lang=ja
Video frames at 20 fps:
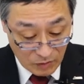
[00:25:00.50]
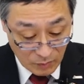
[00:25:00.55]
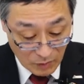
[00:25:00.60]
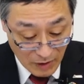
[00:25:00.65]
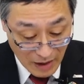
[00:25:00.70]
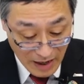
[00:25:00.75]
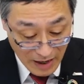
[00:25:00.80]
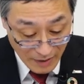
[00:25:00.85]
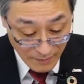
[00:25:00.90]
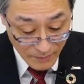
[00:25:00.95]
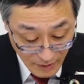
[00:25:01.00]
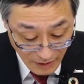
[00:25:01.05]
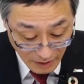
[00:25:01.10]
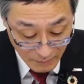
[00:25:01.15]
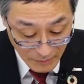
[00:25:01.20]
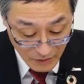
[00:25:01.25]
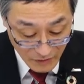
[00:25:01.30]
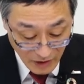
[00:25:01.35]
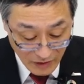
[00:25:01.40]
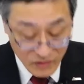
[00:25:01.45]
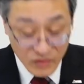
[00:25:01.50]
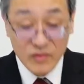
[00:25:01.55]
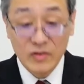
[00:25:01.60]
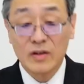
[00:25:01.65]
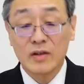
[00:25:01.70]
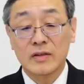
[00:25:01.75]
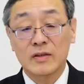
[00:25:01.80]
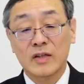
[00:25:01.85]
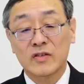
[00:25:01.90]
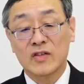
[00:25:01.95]
どもはが目指
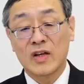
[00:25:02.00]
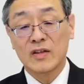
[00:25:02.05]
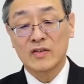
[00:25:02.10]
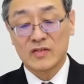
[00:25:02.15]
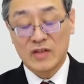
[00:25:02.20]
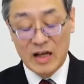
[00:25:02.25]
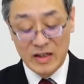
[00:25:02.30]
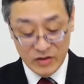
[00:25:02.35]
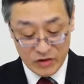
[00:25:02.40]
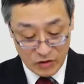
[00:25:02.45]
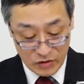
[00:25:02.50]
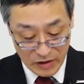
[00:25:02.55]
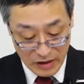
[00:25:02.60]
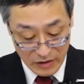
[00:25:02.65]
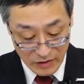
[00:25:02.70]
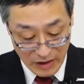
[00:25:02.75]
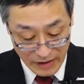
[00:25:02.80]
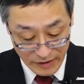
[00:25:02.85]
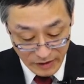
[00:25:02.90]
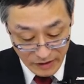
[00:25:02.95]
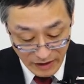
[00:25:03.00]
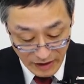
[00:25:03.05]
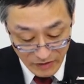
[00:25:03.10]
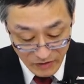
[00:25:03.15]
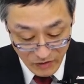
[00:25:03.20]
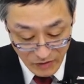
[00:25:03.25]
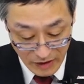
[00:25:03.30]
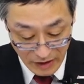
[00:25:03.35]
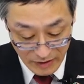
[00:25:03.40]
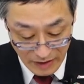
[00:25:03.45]
す2030年のありたい
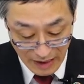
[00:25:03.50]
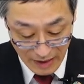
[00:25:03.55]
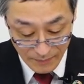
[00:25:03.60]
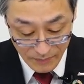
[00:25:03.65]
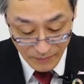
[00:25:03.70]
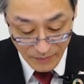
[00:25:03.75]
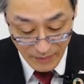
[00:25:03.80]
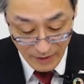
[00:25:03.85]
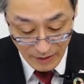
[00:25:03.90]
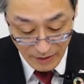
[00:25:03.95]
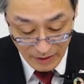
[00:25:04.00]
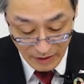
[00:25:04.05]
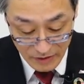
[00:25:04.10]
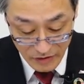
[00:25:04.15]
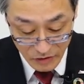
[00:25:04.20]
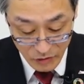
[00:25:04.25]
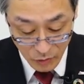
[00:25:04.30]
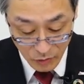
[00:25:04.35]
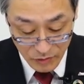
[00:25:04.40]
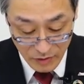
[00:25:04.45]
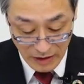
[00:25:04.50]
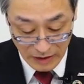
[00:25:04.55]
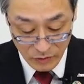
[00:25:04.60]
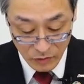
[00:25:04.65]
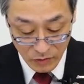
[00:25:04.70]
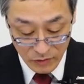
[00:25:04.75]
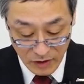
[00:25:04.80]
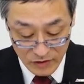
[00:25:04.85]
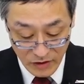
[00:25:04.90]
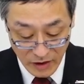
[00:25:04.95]
姿持続可
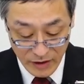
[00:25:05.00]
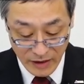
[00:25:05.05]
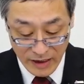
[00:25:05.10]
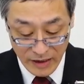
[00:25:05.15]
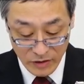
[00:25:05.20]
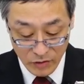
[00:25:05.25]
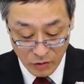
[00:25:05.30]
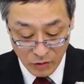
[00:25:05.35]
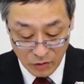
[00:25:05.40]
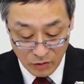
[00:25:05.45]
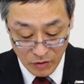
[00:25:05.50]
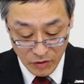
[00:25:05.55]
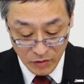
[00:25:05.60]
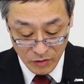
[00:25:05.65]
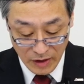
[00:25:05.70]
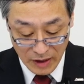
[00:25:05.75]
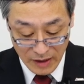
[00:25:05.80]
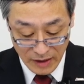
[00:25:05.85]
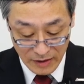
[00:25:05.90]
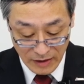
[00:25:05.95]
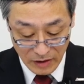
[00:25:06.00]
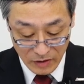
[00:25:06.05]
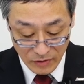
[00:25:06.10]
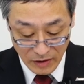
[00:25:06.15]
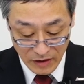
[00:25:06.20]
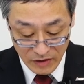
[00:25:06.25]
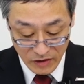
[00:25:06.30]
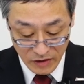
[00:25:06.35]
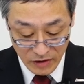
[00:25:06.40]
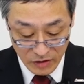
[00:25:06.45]
能な社会と豊かな
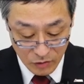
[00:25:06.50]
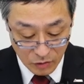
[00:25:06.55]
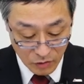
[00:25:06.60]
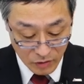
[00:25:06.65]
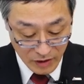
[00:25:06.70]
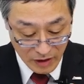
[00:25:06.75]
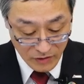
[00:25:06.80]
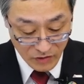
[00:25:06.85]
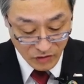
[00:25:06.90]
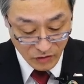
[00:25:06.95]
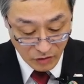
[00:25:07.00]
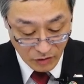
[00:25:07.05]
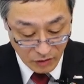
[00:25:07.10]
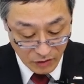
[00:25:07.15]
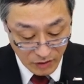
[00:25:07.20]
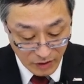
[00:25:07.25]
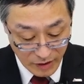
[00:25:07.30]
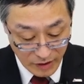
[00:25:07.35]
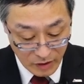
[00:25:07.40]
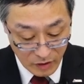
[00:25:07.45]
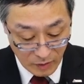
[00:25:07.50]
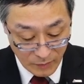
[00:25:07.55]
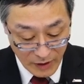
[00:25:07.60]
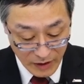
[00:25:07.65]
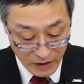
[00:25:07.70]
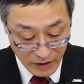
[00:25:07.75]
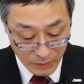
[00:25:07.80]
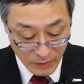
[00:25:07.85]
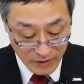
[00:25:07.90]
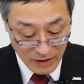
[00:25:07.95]
暮らしに貢献する
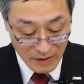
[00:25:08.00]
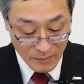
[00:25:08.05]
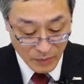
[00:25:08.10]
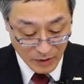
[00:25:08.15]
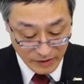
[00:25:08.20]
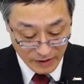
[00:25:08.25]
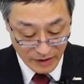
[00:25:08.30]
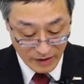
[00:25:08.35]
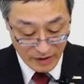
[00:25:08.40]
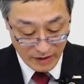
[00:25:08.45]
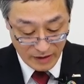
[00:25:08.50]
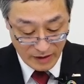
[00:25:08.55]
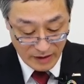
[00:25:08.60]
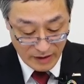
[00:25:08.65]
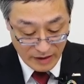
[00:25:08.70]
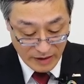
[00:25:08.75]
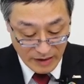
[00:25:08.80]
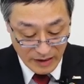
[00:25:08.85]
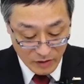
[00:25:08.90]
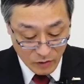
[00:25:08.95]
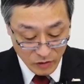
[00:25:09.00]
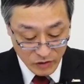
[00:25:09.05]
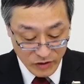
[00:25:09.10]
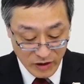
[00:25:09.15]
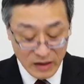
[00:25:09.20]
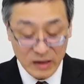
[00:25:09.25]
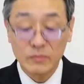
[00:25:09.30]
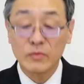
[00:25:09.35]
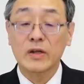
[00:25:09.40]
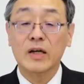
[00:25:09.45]
イノベーティブカンパニーこち
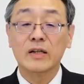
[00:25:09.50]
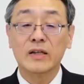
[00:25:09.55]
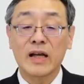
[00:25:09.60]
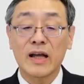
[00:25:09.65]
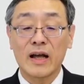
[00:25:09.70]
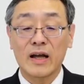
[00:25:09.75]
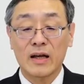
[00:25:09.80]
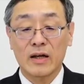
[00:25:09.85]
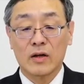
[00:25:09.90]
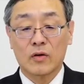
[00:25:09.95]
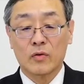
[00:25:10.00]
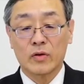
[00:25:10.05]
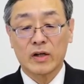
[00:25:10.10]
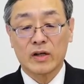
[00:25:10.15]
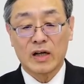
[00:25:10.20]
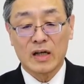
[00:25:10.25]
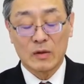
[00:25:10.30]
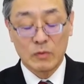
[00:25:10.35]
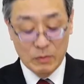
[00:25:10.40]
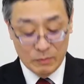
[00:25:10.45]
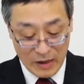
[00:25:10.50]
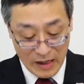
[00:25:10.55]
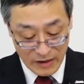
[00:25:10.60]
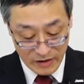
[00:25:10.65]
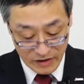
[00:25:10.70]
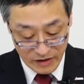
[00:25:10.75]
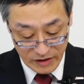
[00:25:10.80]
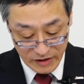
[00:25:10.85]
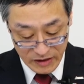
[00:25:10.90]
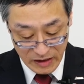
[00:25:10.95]
らに向けてこれからも
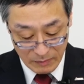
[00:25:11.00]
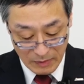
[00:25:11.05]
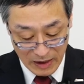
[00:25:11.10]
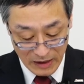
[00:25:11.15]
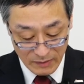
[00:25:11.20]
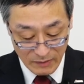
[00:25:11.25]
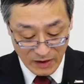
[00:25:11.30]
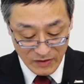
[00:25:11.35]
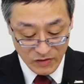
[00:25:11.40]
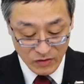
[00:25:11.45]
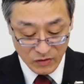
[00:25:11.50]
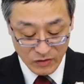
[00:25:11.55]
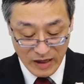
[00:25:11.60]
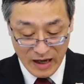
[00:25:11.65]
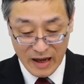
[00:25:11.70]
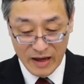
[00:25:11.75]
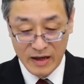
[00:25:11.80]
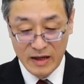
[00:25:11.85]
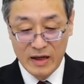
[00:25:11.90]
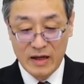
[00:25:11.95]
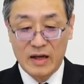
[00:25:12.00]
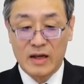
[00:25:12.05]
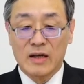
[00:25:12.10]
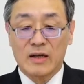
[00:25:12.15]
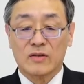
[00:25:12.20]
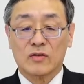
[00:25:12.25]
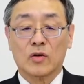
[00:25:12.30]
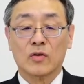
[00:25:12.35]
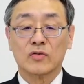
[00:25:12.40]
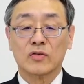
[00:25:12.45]
邁進してまいりますので
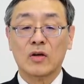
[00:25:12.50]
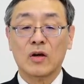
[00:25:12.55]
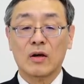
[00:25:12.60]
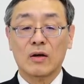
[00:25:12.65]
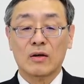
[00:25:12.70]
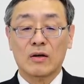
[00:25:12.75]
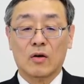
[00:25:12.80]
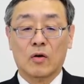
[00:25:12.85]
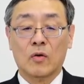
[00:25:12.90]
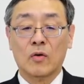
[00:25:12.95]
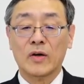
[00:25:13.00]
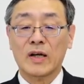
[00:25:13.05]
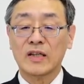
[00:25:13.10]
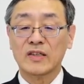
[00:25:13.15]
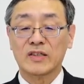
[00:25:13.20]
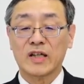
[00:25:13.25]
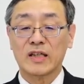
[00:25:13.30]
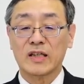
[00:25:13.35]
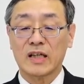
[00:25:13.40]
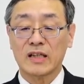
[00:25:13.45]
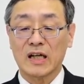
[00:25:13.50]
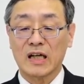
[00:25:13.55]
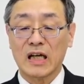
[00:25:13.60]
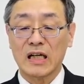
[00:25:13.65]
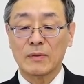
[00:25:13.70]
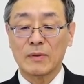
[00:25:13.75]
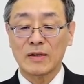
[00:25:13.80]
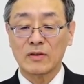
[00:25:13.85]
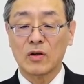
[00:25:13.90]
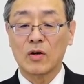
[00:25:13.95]
どうぞ応援していただ
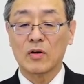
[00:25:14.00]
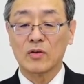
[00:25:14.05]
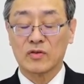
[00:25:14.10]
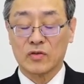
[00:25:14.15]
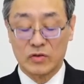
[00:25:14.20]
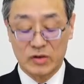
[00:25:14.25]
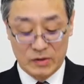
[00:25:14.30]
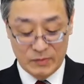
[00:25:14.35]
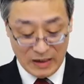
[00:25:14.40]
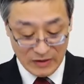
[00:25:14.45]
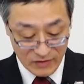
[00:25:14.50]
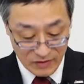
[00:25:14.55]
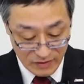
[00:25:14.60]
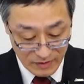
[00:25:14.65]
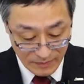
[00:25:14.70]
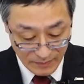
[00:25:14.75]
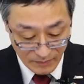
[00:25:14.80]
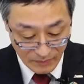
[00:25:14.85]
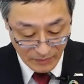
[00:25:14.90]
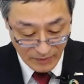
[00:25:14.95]
ければと存じます。